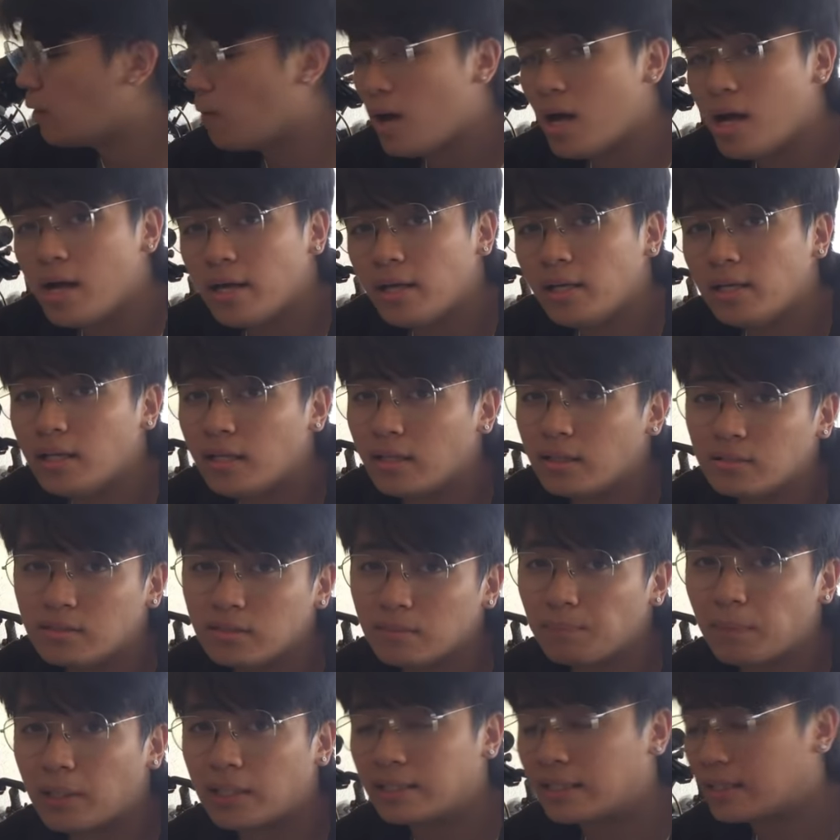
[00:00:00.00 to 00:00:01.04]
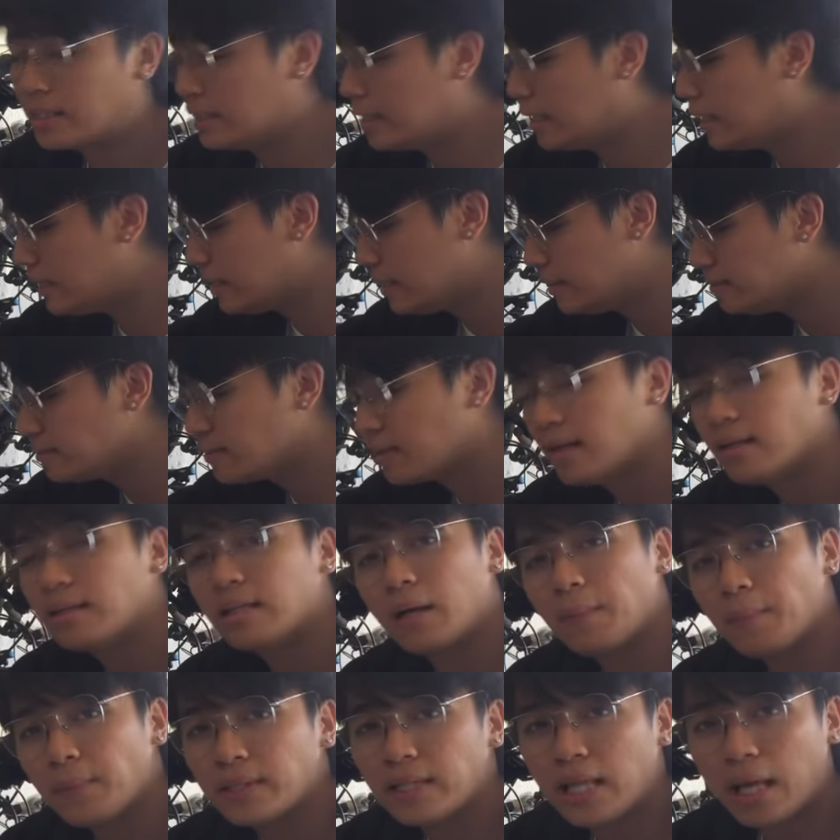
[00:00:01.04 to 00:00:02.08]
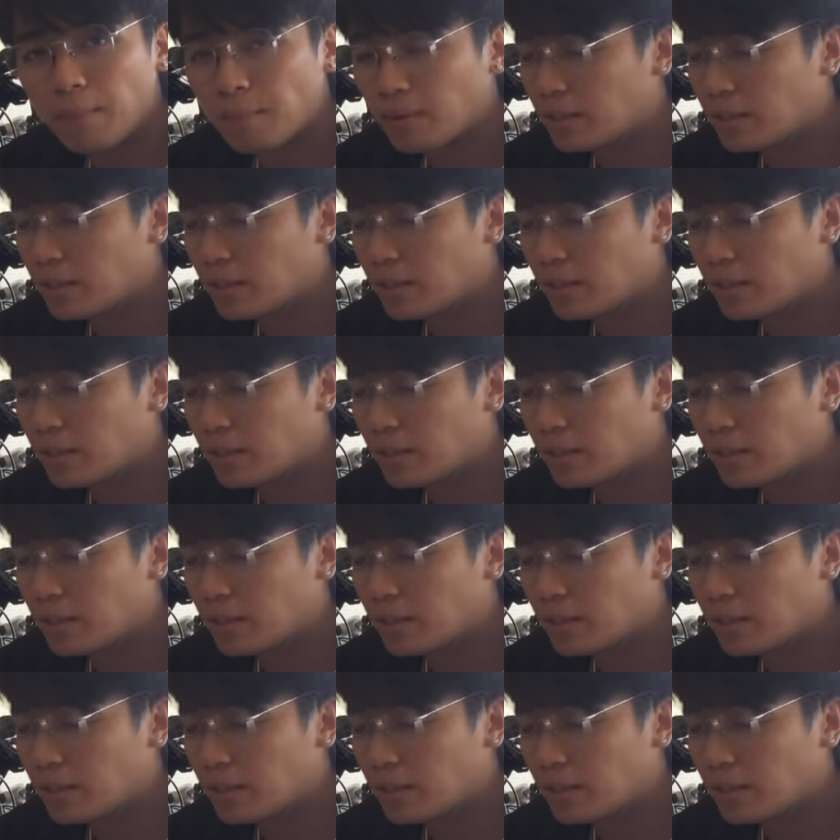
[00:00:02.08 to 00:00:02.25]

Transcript: kalawangin, linis. Pag naglilinis ka, dapat